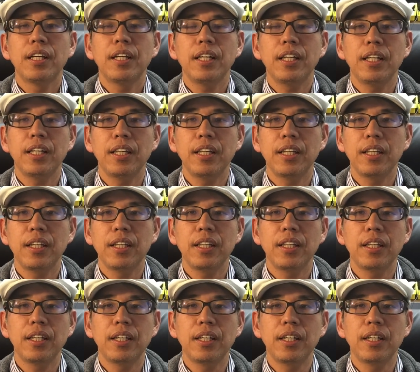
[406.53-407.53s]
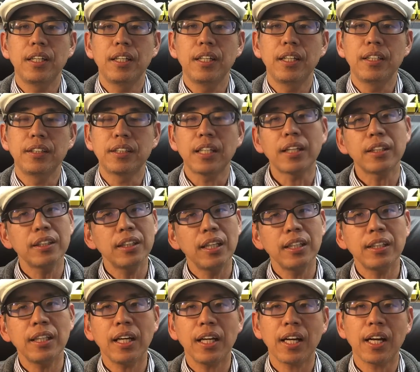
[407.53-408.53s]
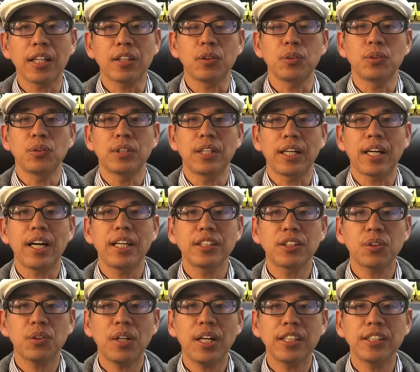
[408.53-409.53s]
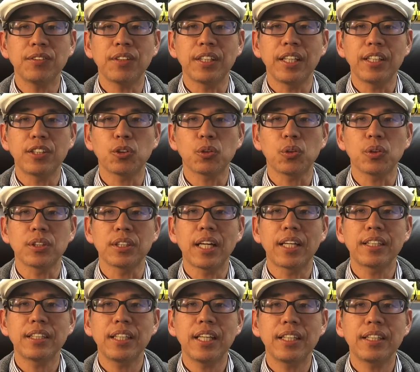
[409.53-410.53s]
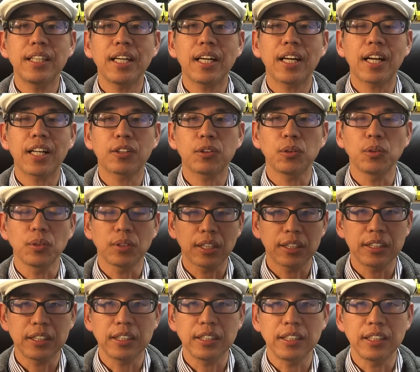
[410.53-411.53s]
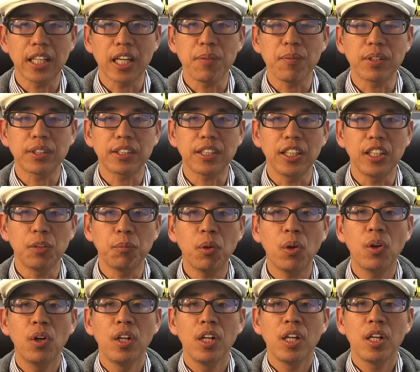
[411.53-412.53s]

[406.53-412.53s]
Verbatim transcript: えー、残念ながらというか、改造派にはね、ちょっと残念ながらという形になりますけれども、